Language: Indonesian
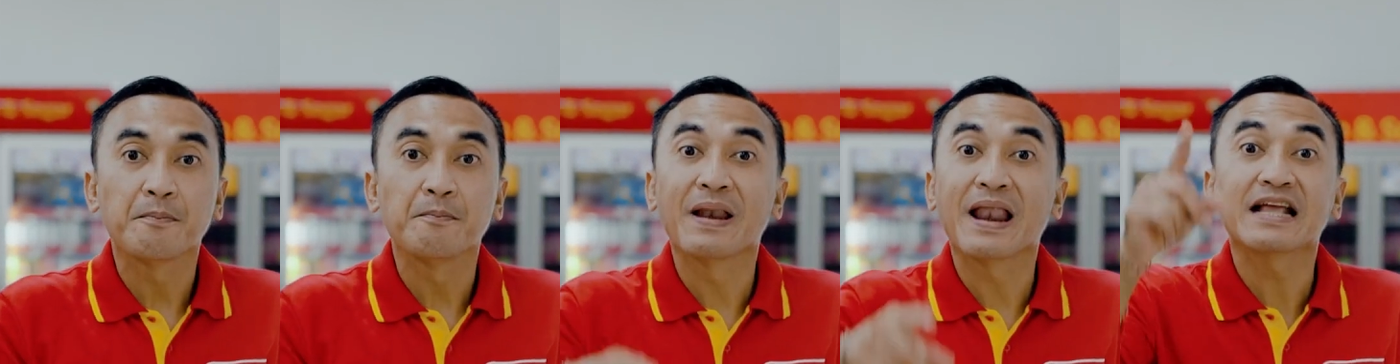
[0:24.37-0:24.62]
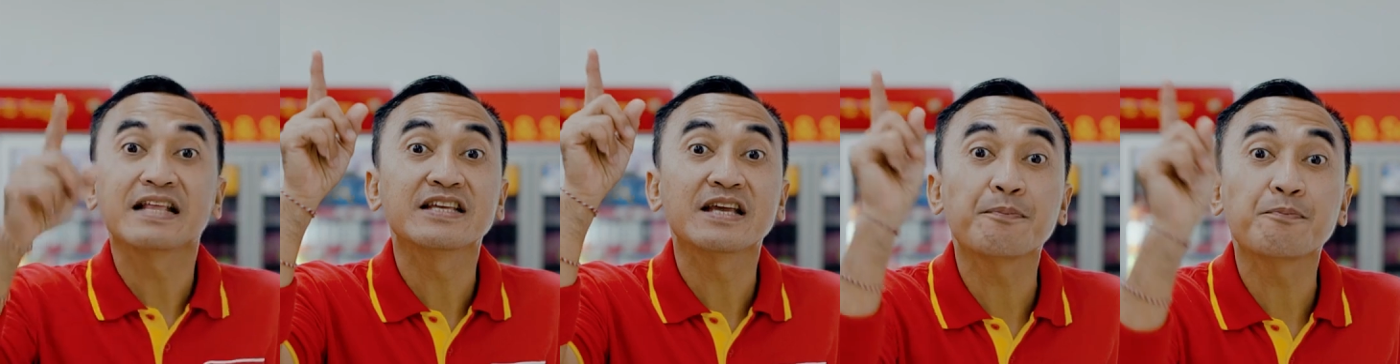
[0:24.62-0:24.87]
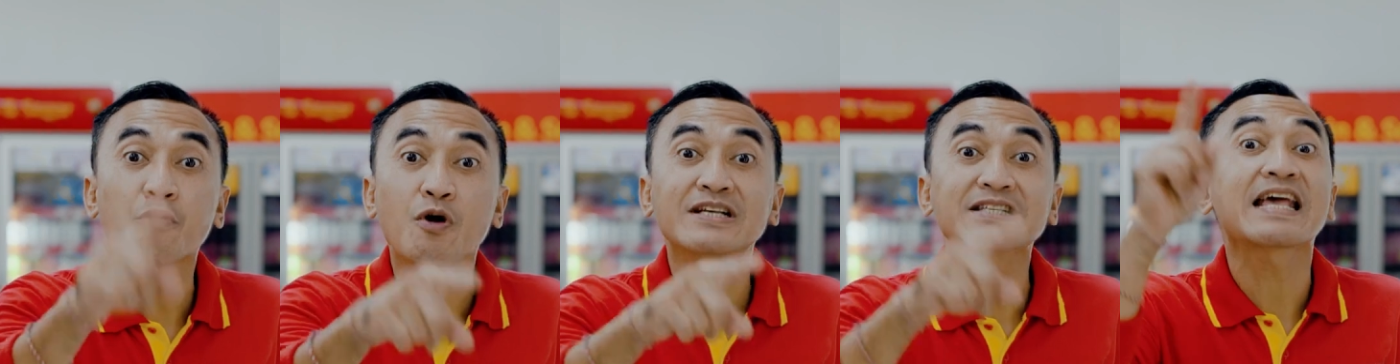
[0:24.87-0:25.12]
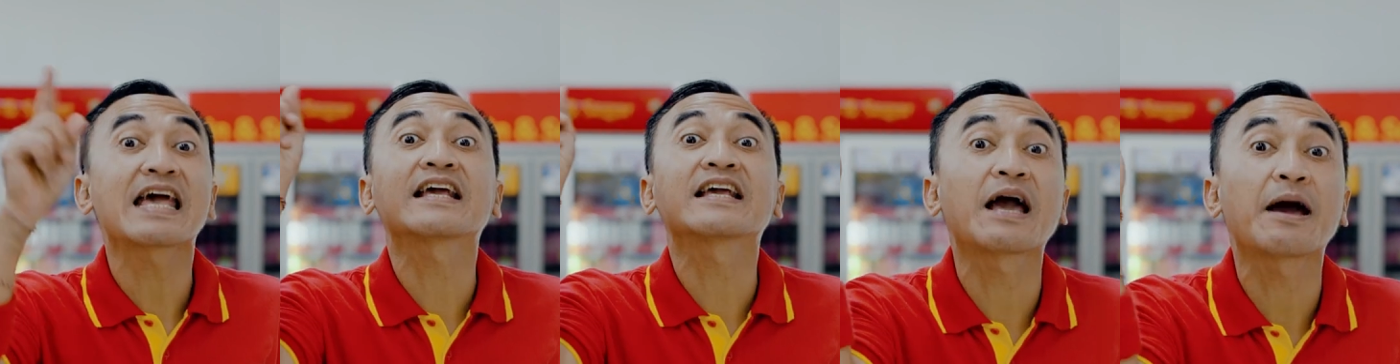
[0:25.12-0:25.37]
Belanja
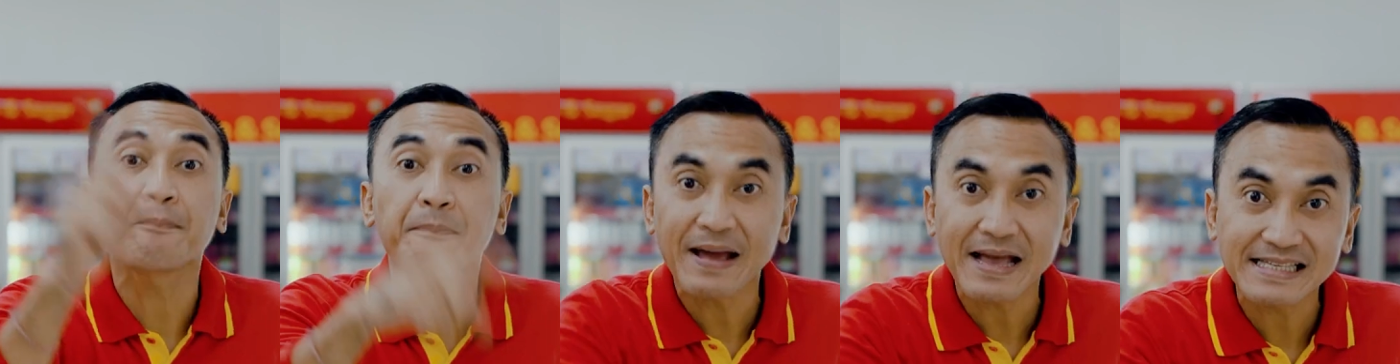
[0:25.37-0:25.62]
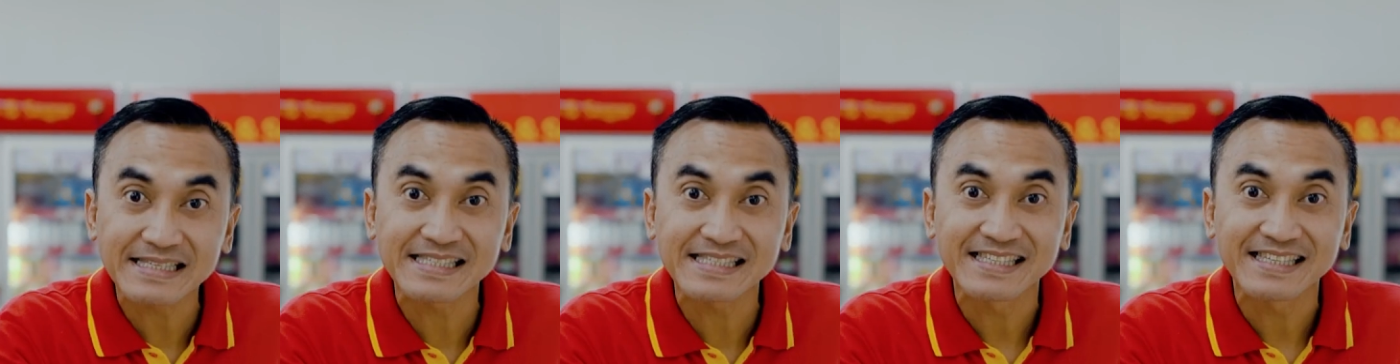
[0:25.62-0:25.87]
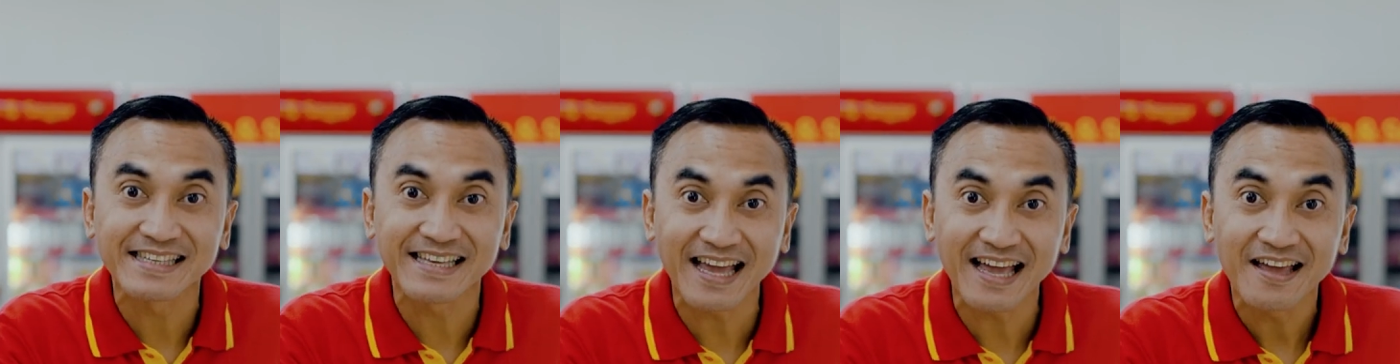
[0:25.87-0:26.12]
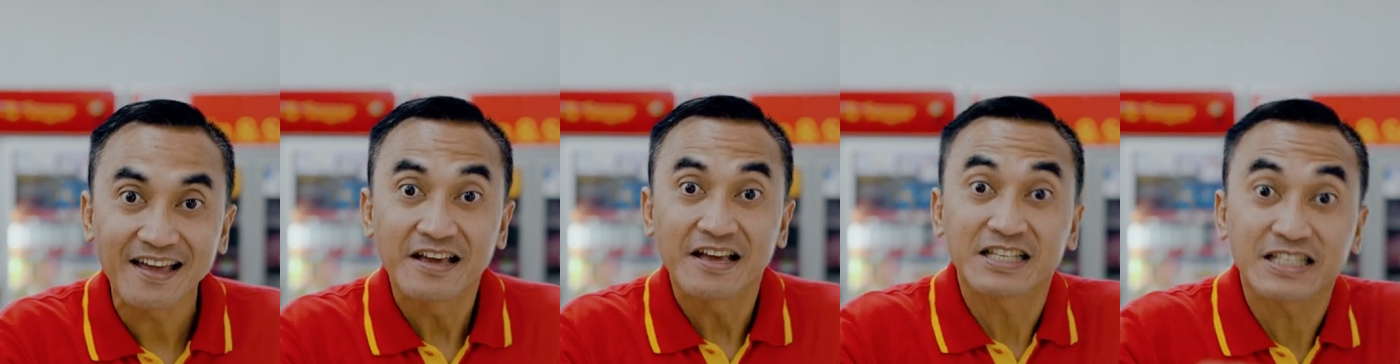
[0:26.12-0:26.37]
puas harga pas
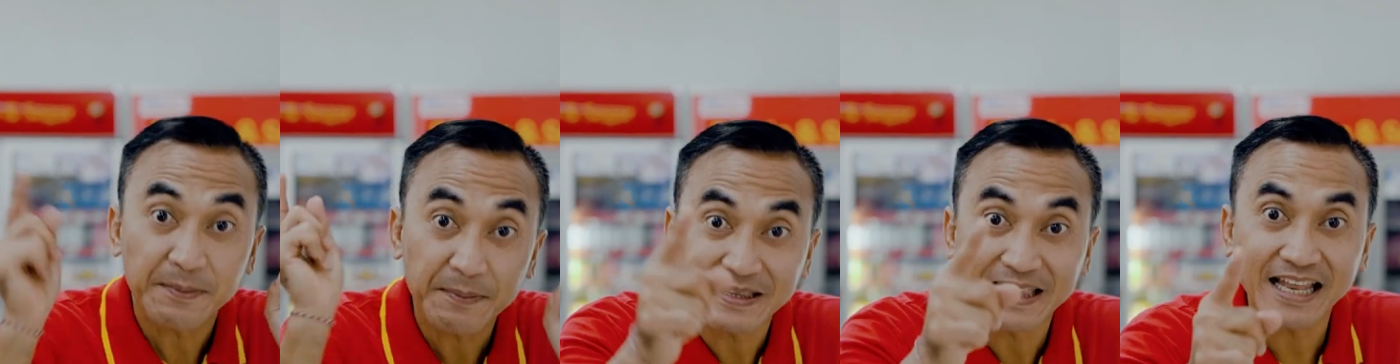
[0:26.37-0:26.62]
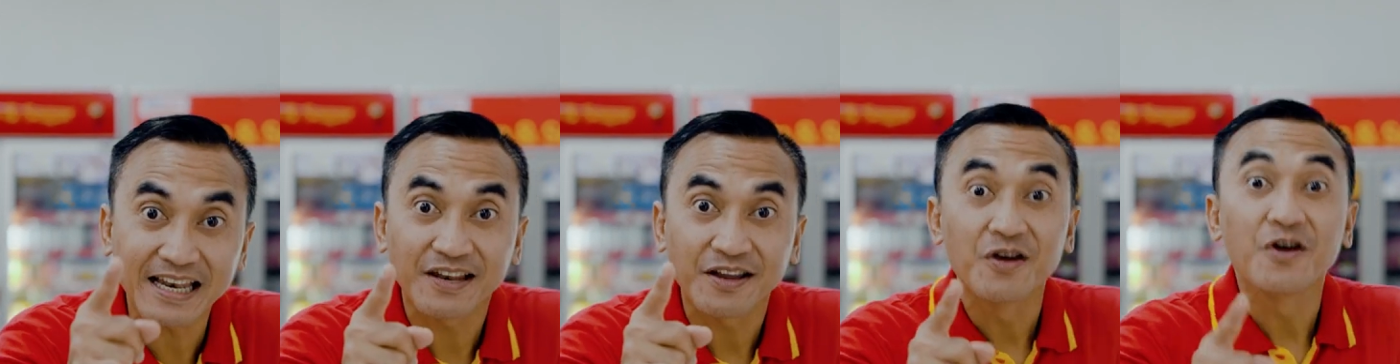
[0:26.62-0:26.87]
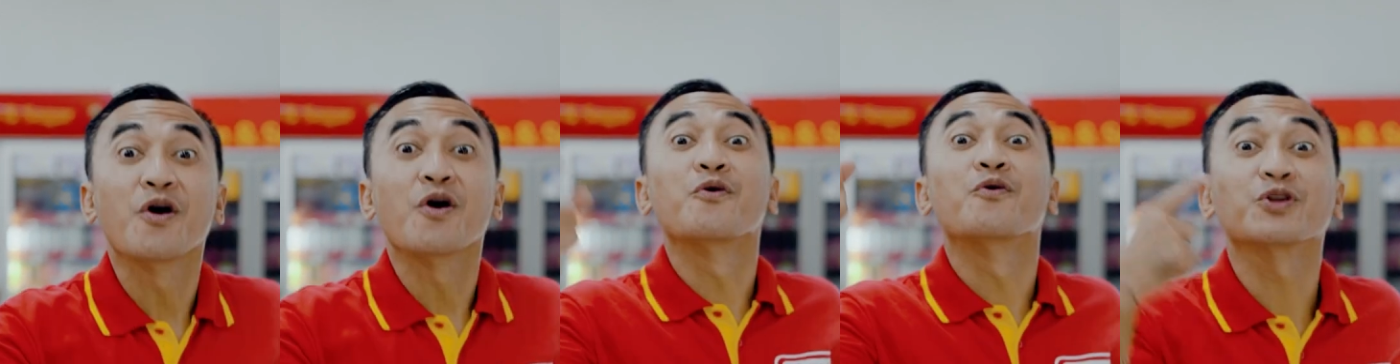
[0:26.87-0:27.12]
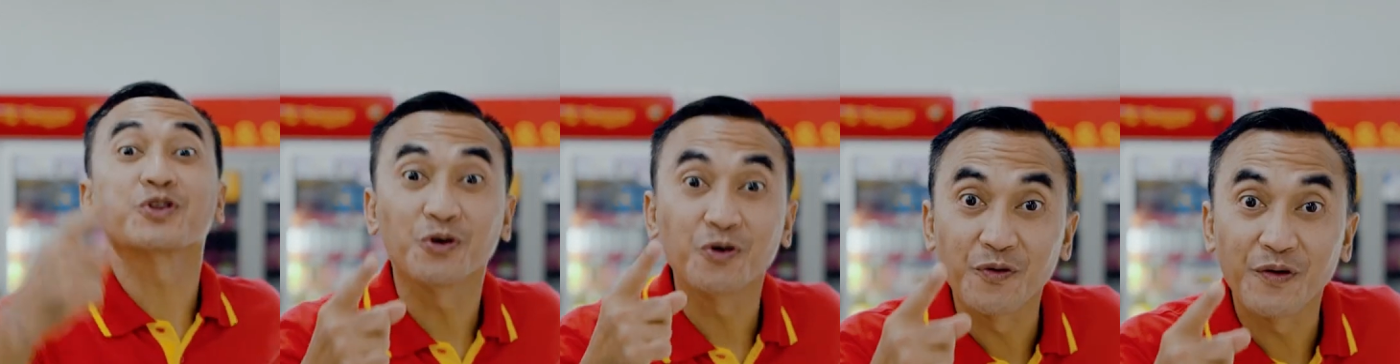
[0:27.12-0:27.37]
ya. Cepetan,
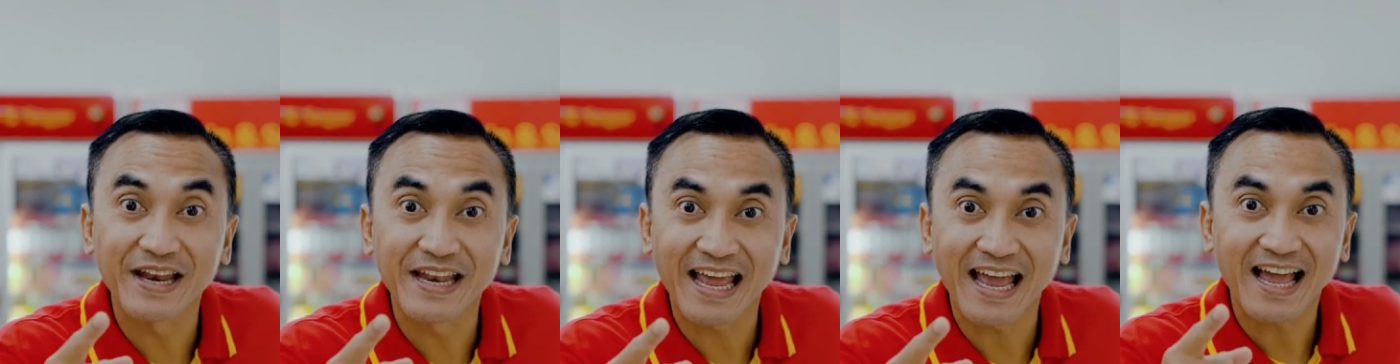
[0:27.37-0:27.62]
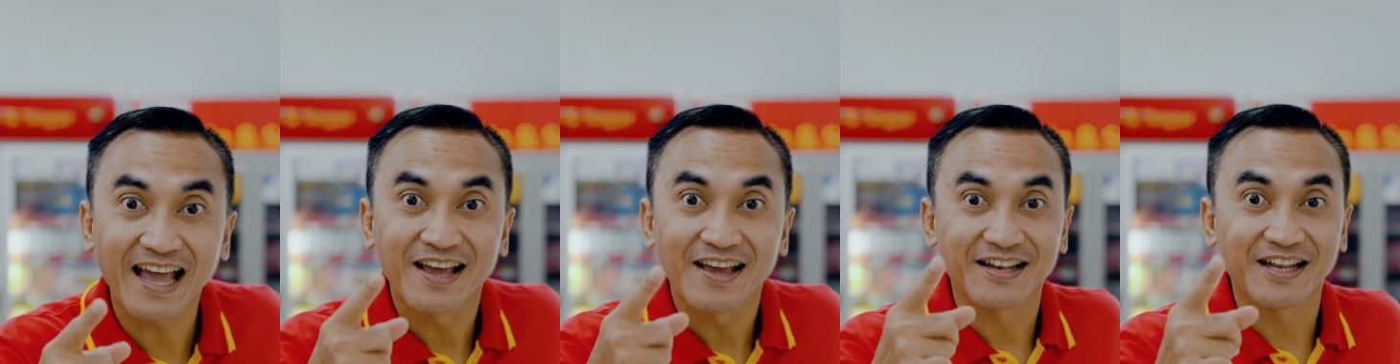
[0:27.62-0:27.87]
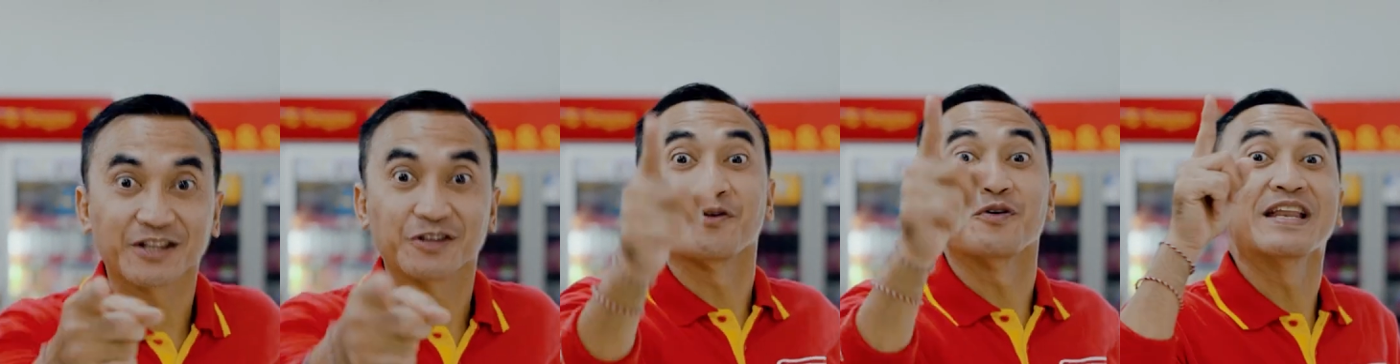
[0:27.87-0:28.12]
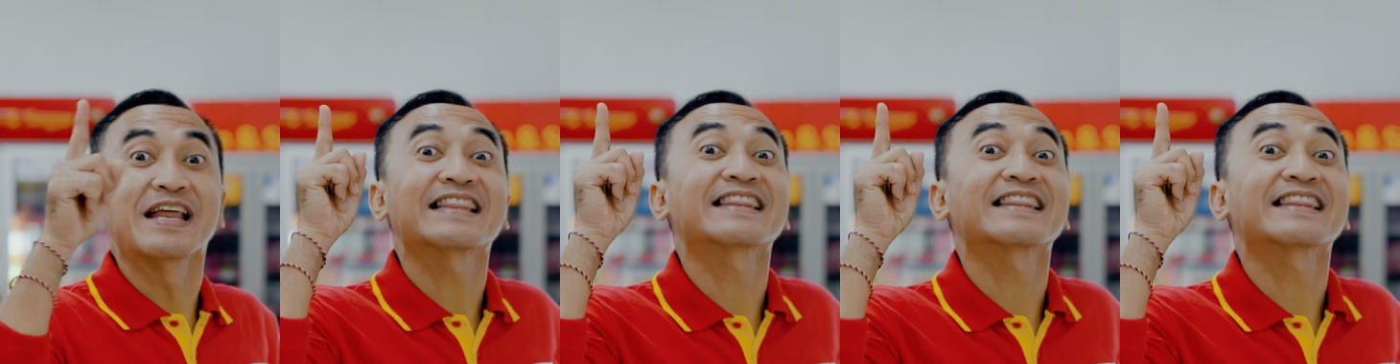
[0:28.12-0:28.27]
gue tungguin ya. Nanti gue